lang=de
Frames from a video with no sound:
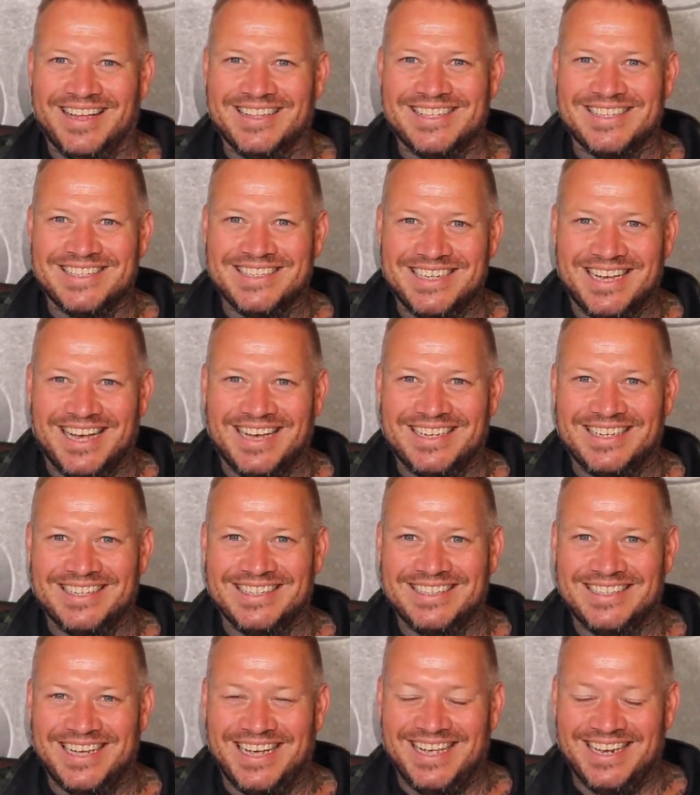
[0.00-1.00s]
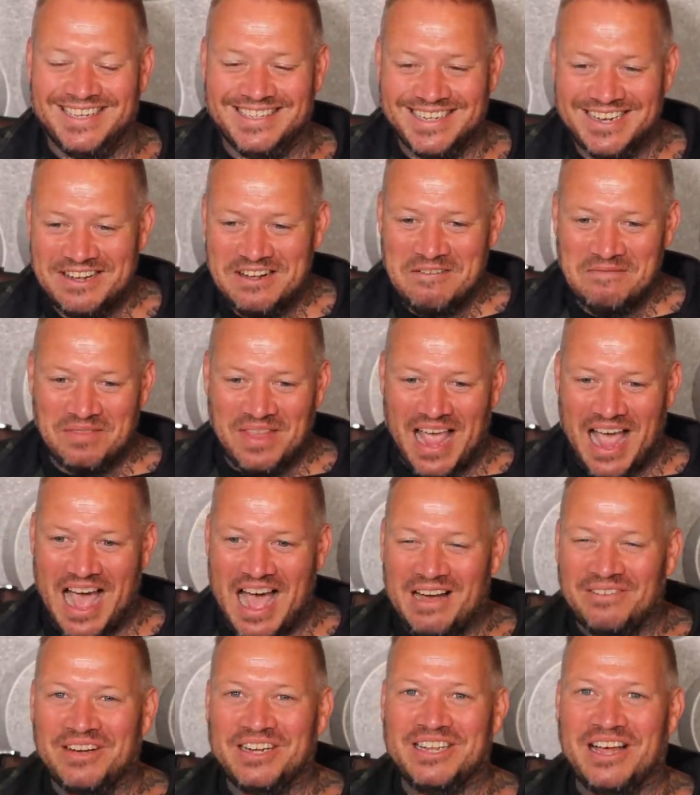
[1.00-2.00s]
hat sich ja gedreht.
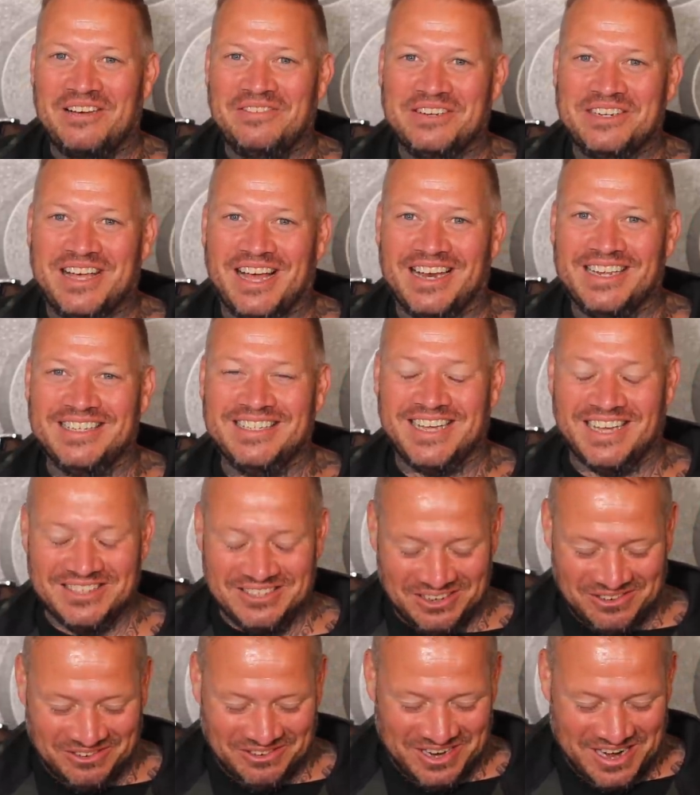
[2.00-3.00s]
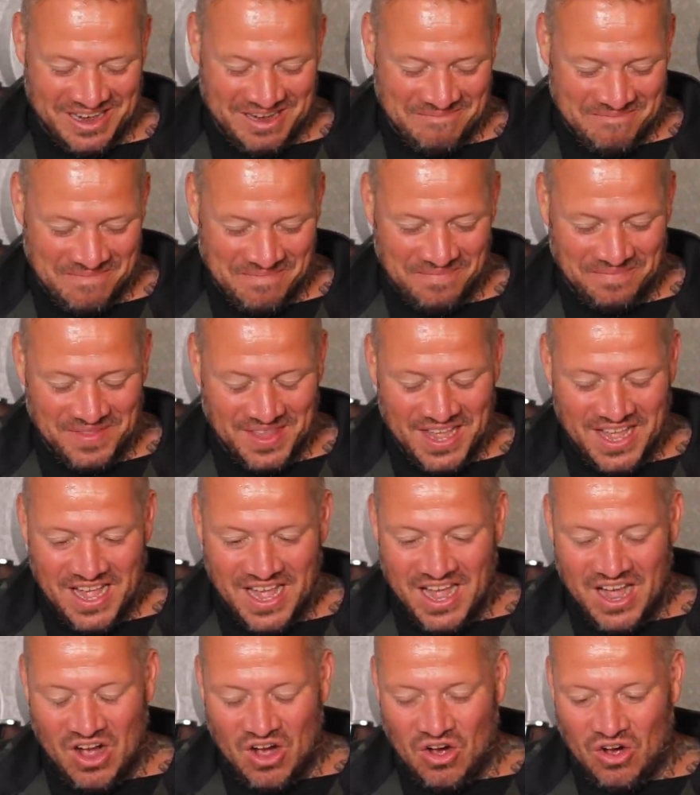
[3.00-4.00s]
Aber damit kann ich ganz gut leben.
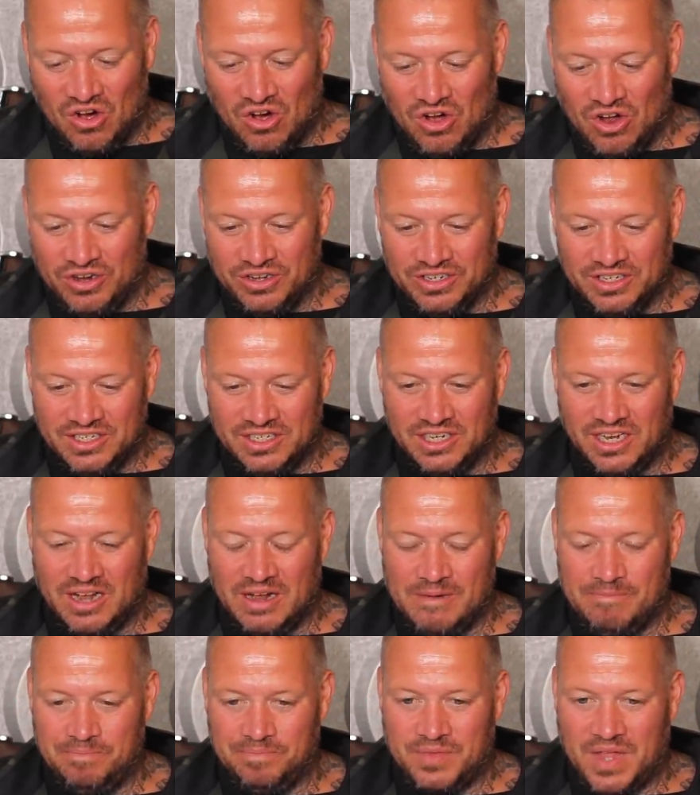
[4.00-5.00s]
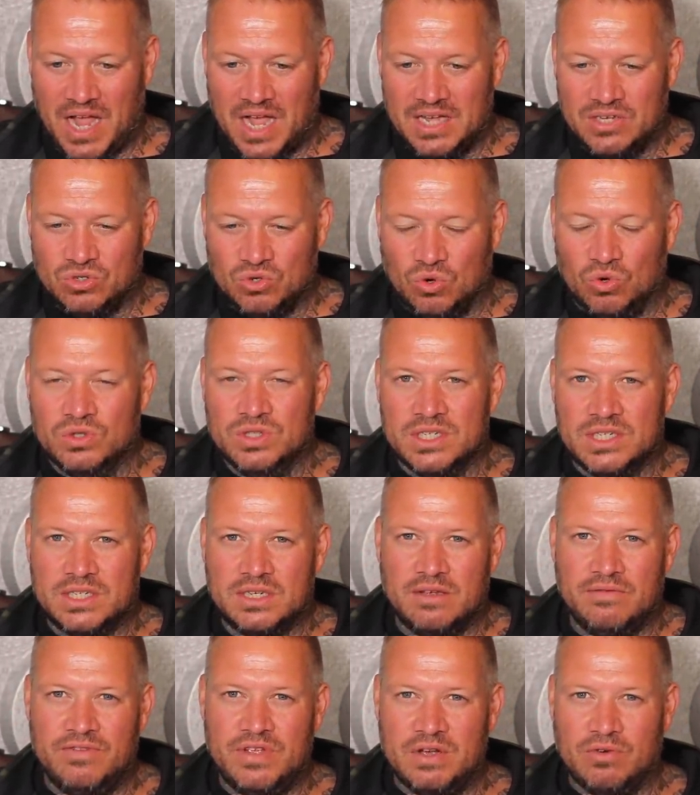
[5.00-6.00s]
Und äh, also
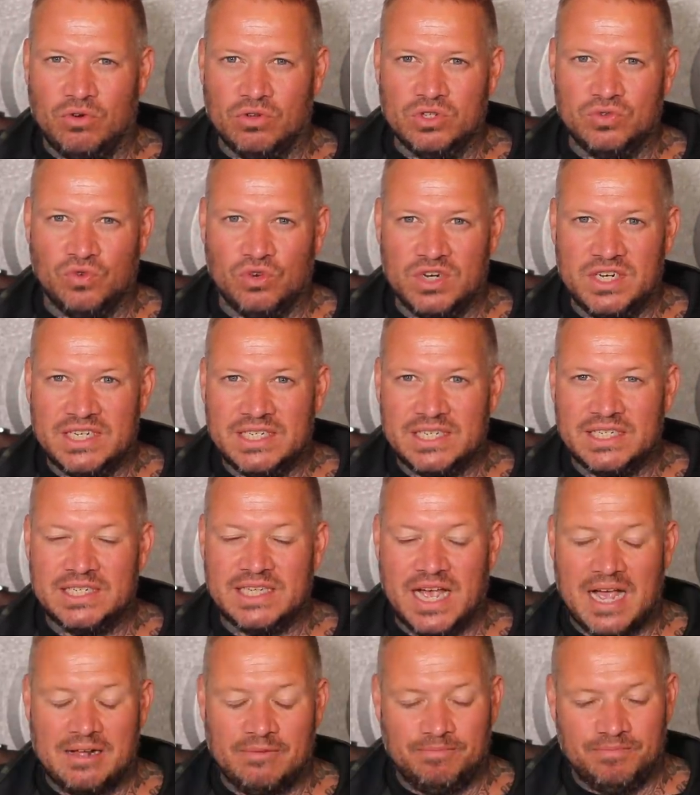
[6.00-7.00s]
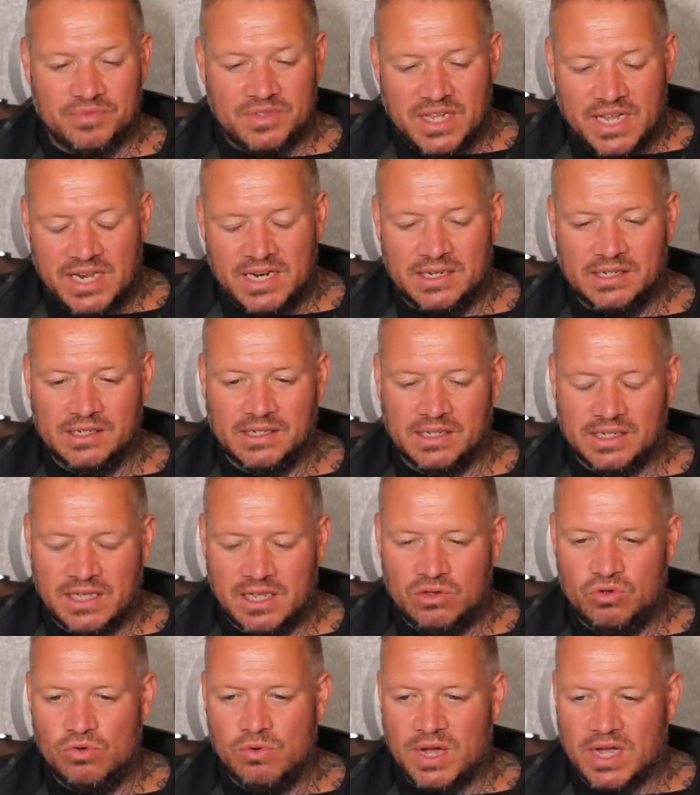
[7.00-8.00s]
uns, wir, uns wurden nichts gesagt. Denen
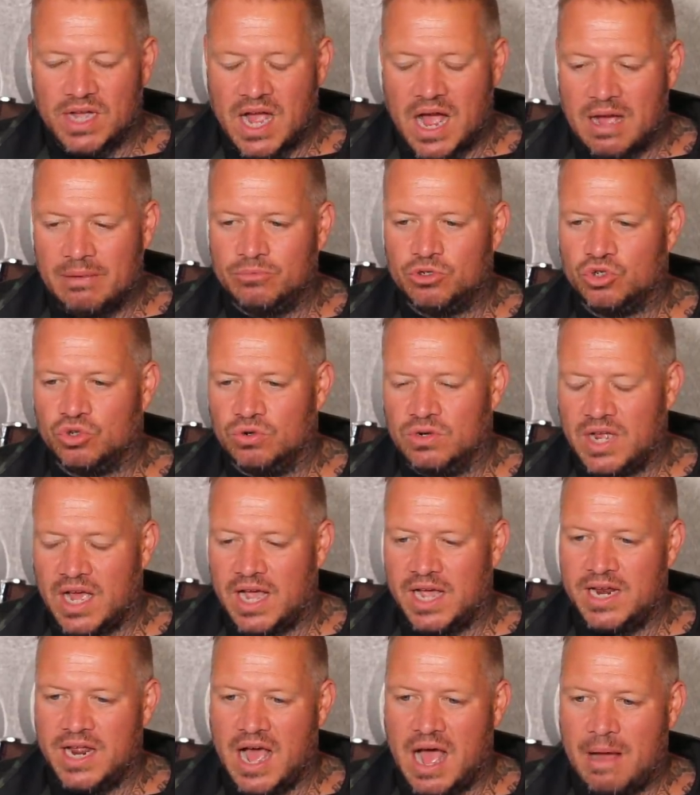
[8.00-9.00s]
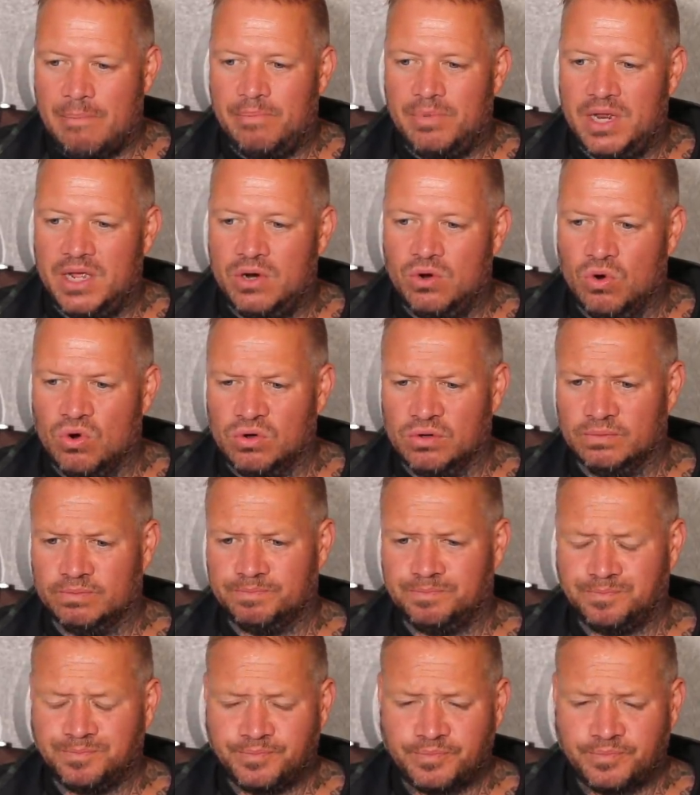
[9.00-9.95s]
gegenüber kam schon eine Ablehnung.